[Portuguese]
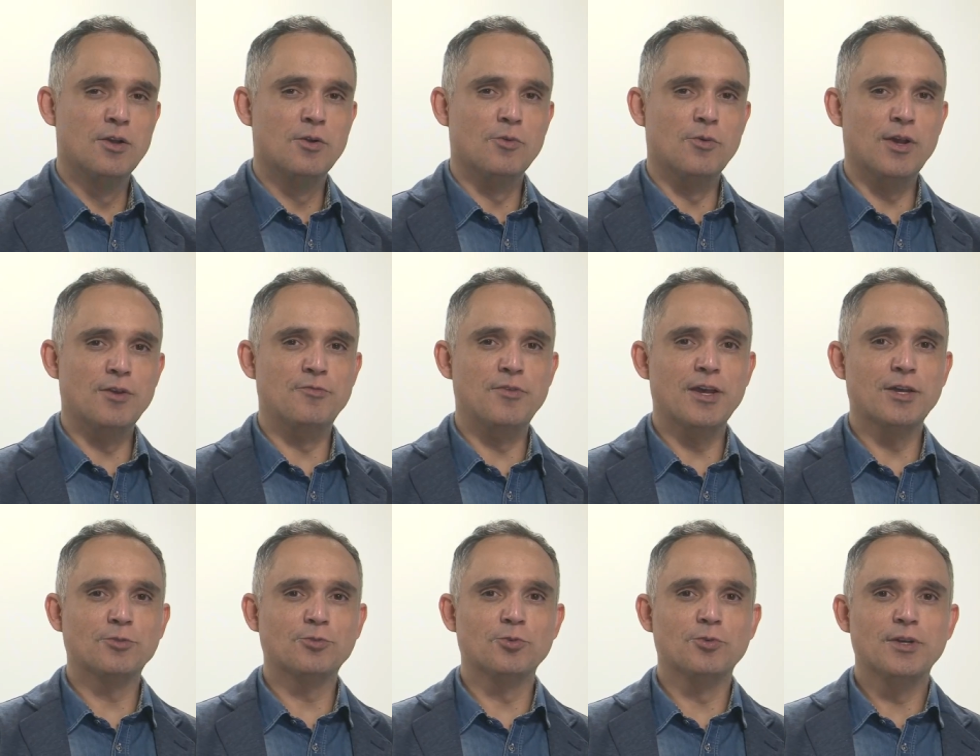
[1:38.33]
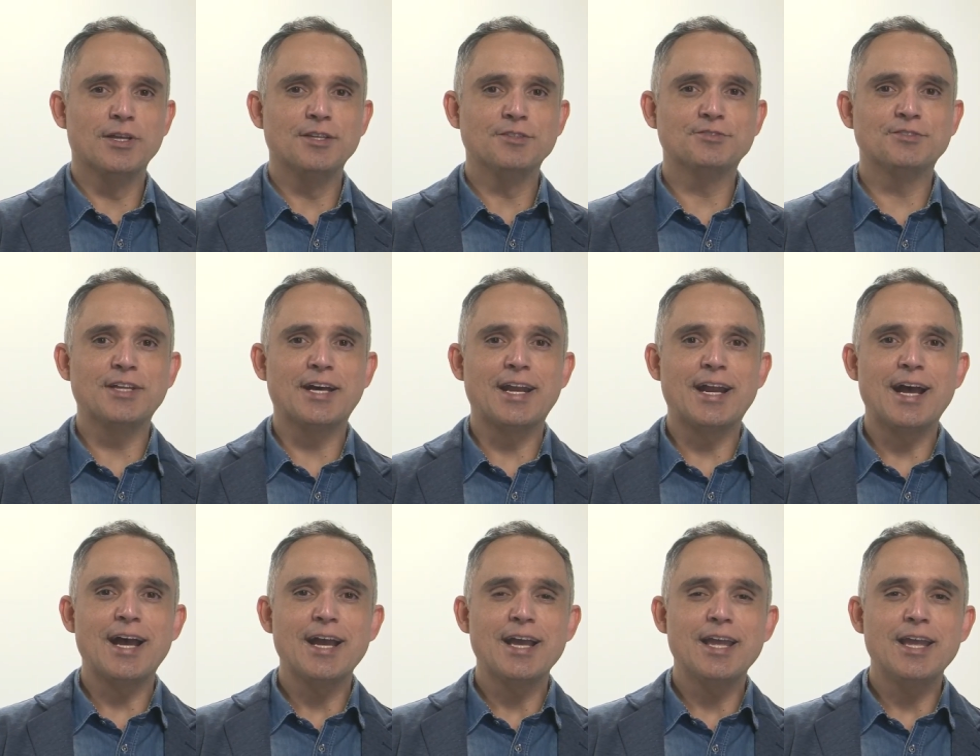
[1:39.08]
O evento
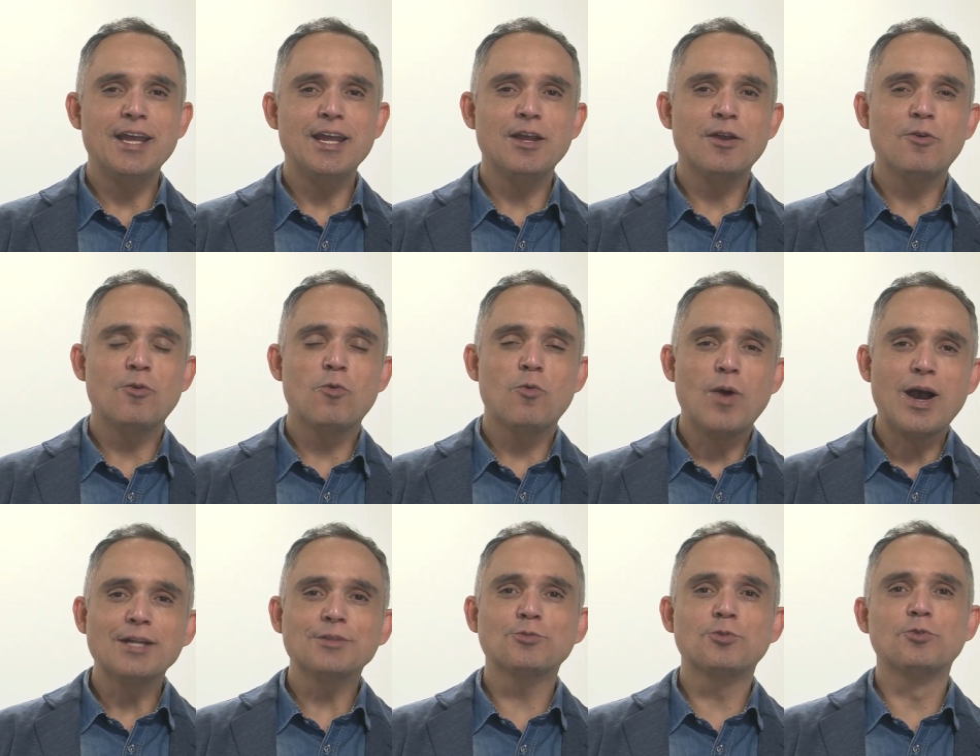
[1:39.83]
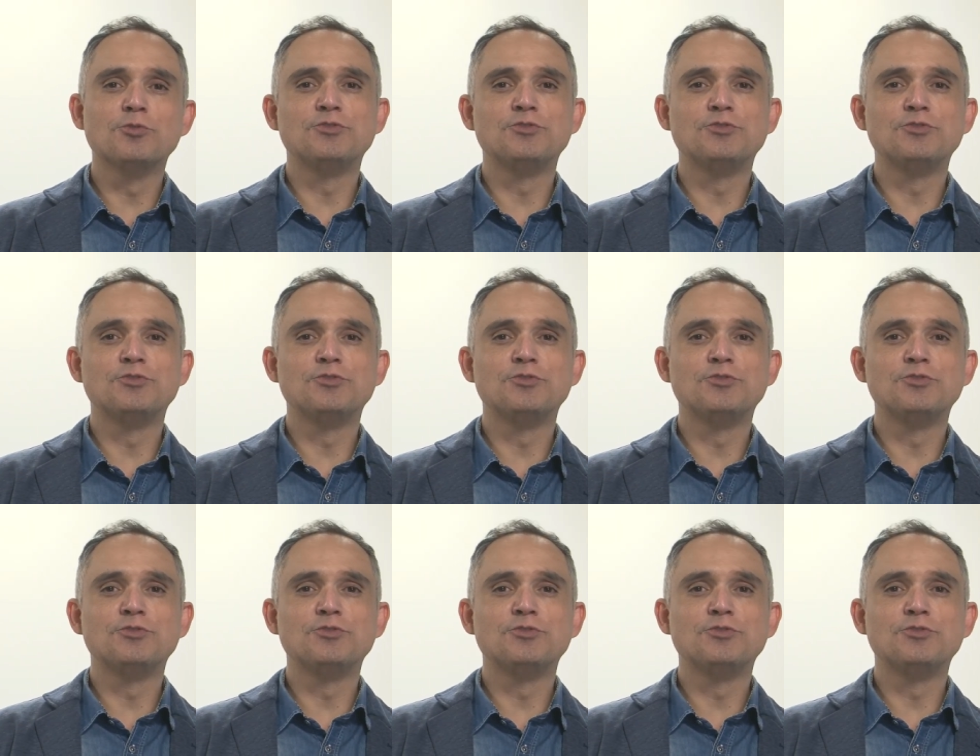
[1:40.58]
estará em quatro